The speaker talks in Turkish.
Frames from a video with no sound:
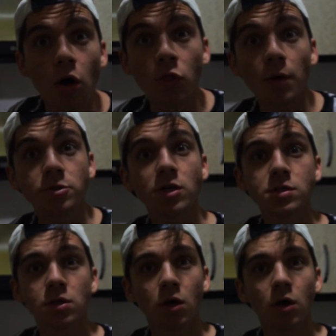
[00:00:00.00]
Ne
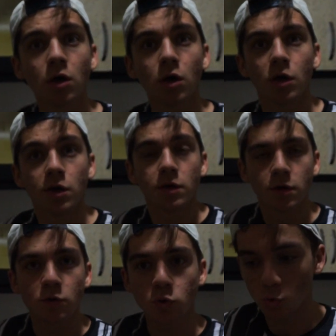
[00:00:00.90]
yapacağız?
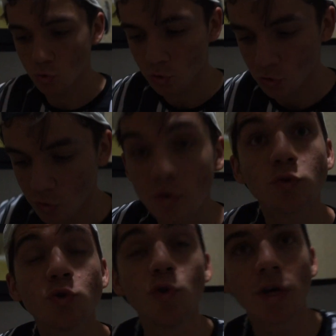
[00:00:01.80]
Anlamadım. Dur dur.
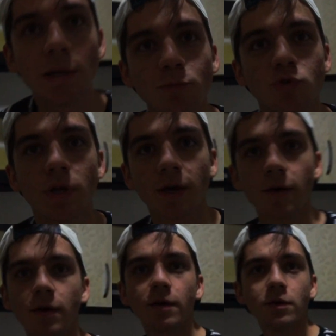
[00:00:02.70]
Su dökelim yüzüne.
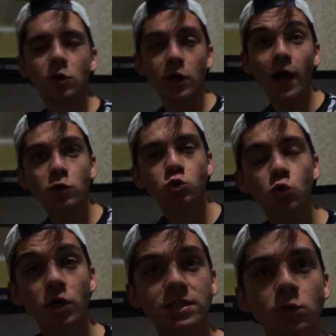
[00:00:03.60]
Hadi dökelim. Eğer su
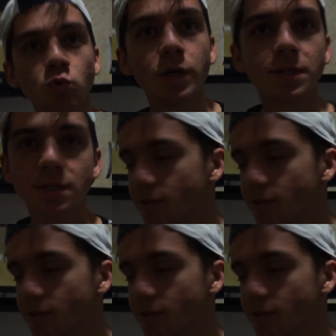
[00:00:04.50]
dökersek uyanır.